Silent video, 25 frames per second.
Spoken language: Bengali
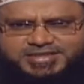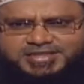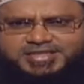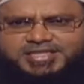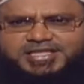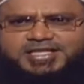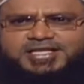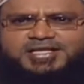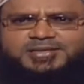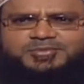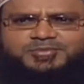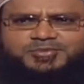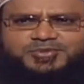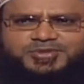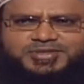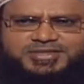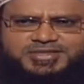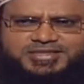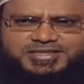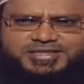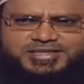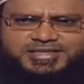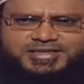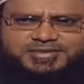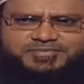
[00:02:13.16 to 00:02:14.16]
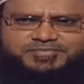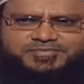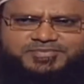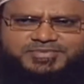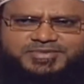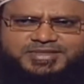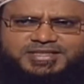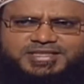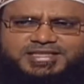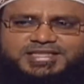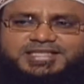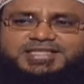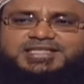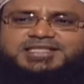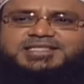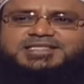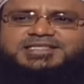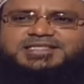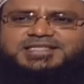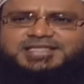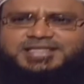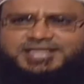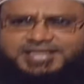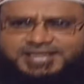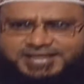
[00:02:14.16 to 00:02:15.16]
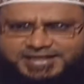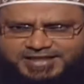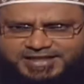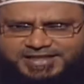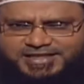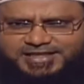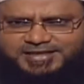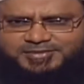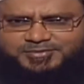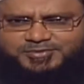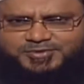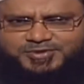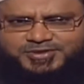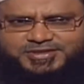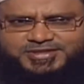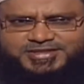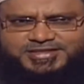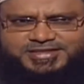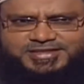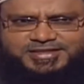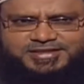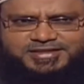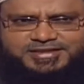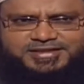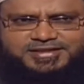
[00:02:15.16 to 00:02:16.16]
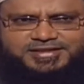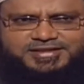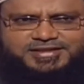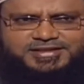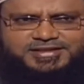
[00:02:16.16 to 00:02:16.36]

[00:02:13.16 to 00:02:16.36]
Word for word: জিনিসকে হারাম করেছে খিনজিরকে হারাম করেছে